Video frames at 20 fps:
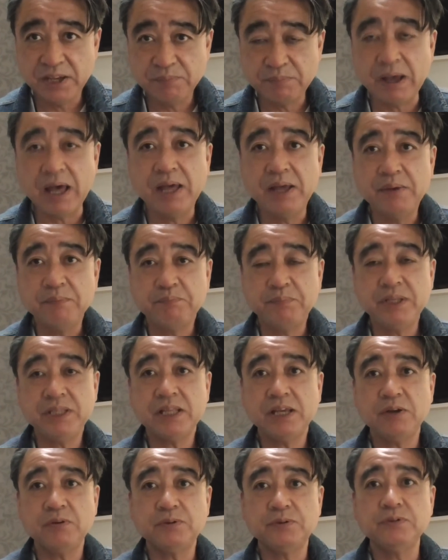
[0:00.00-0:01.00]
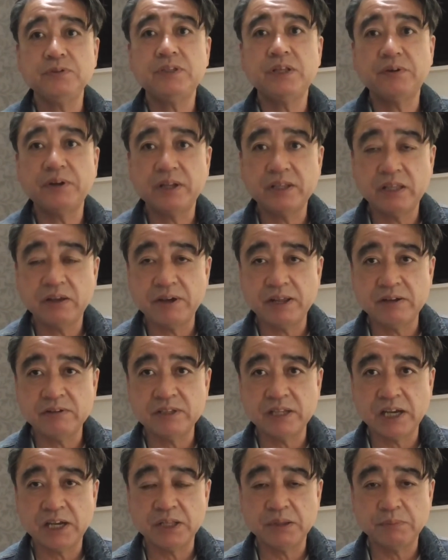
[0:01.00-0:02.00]
まあ、みんなよく打ってくれてはいる
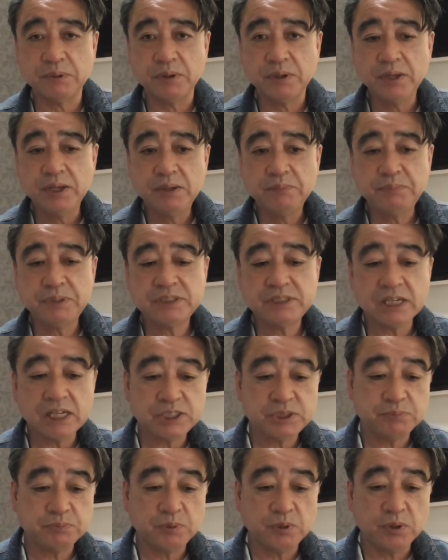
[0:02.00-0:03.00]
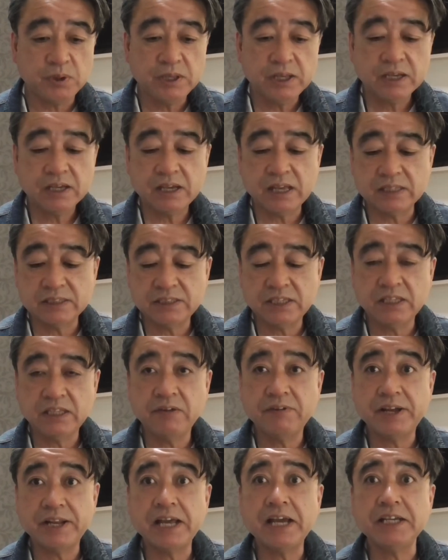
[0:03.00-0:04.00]
んだけどもピッチャー陣も完全
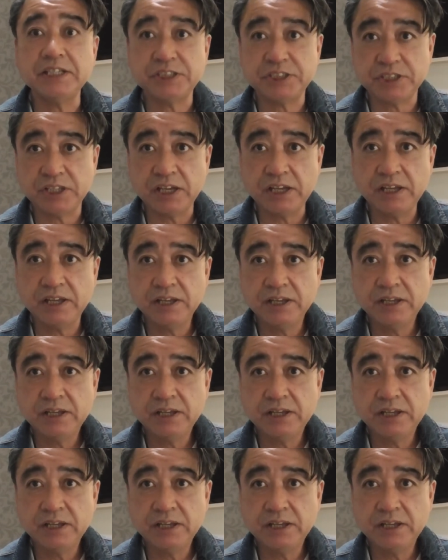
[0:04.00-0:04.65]
ではないしね